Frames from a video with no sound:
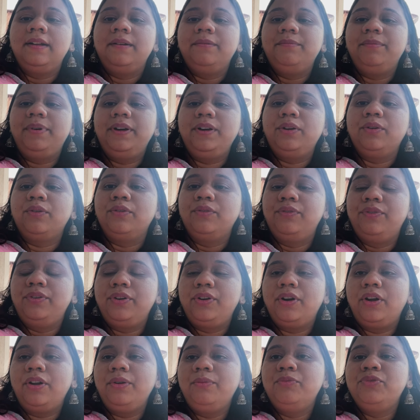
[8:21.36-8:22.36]
बट
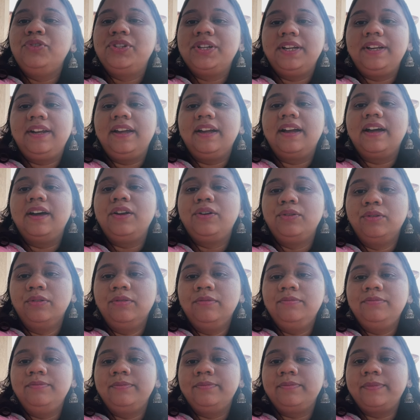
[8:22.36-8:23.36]
ओवरऑल मुझे लगा
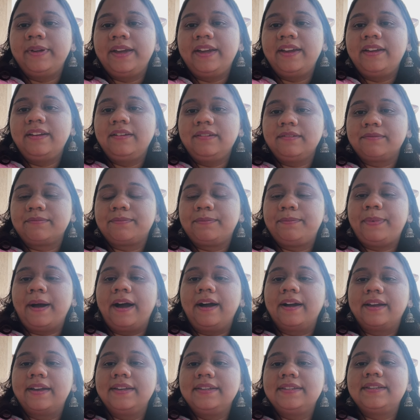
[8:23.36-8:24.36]
रूम में
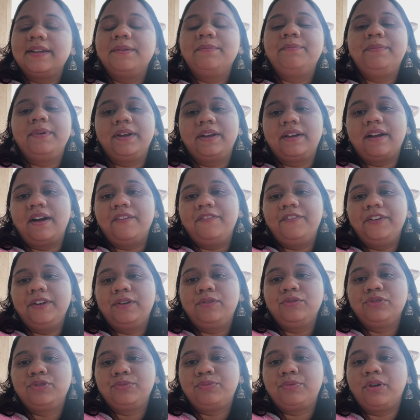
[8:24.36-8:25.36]
बाकी सब में काफ़ी
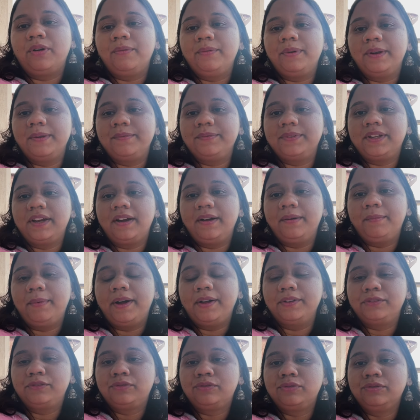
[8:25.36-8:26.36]
कुछ प्रॉब्लम था
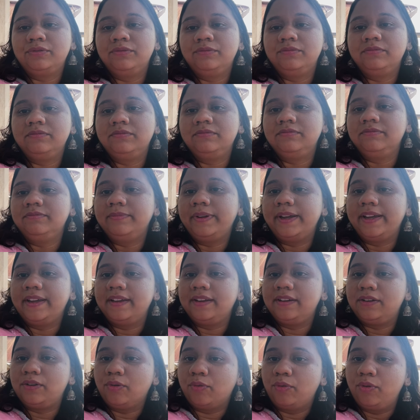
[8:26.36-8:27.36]
बाथरूम
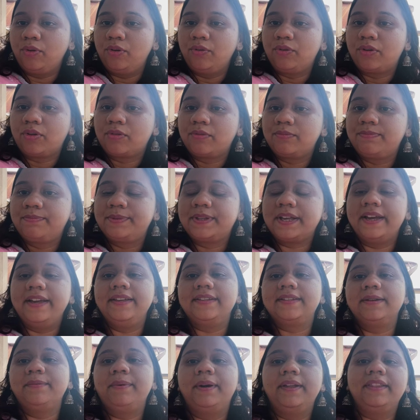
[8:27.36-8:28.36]
में डोर
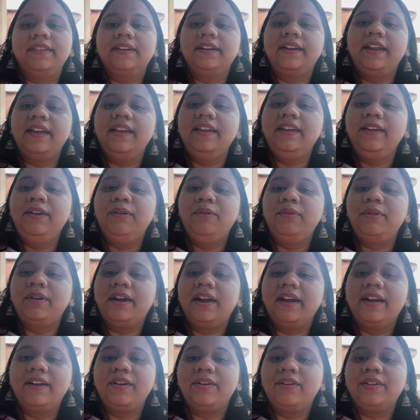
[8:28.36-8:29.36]
सही से बंद नहीं हो
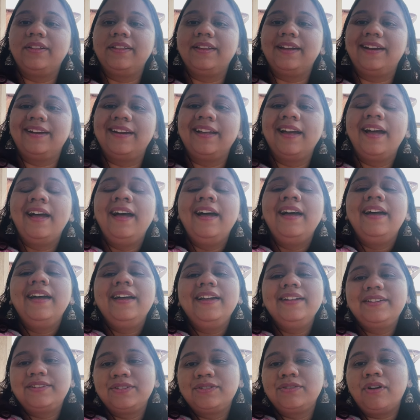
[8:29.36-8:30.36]
रहा है एंड ऑल
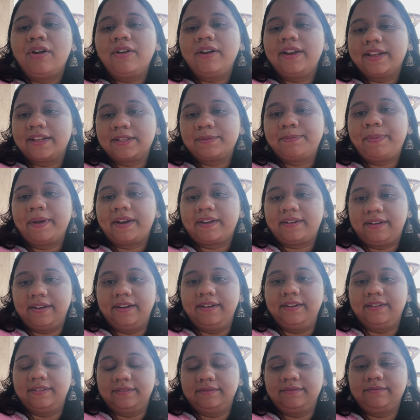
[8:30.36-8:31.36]
दैट इट्स नॉट
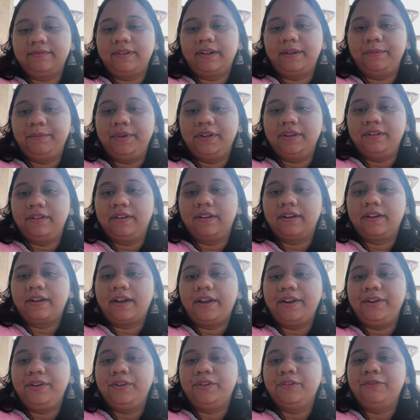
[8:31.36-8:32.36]
एक्सपेक्टेड आई मीन द
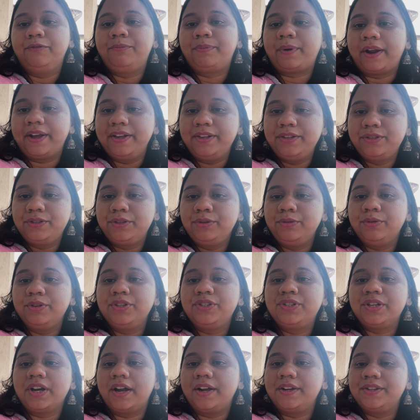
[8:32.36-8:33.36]
काइंड ऑफ प्राइस यू आर
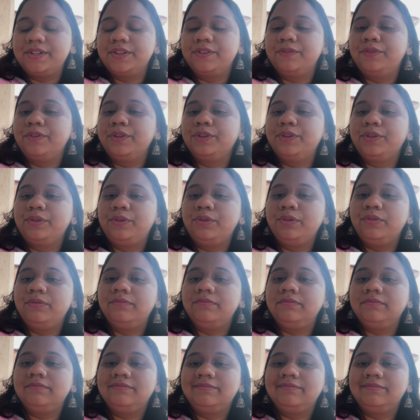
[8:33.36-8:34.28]
चार्जिंग फॉर द रूम